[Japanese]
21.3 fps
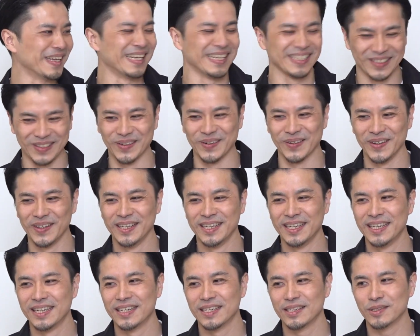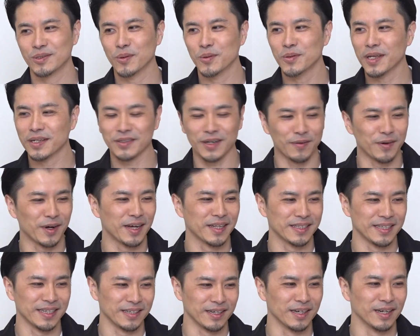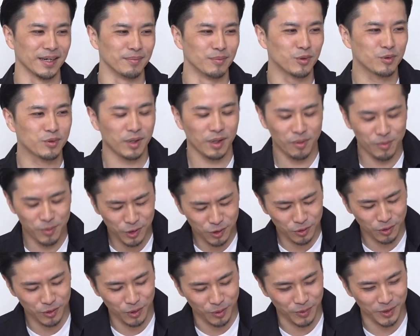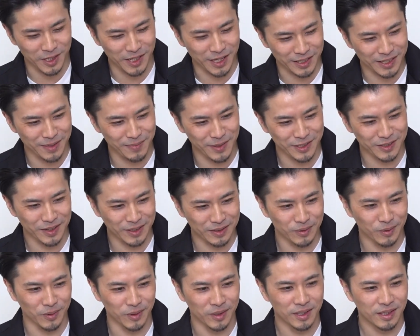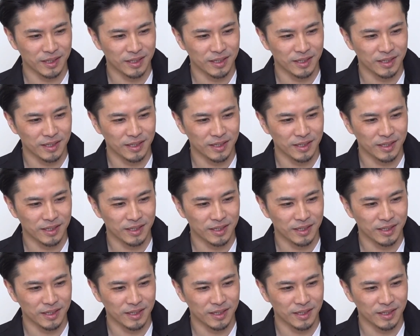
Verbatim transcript: そうどうなるか分かんないから僕は面白いと思ってやってますけど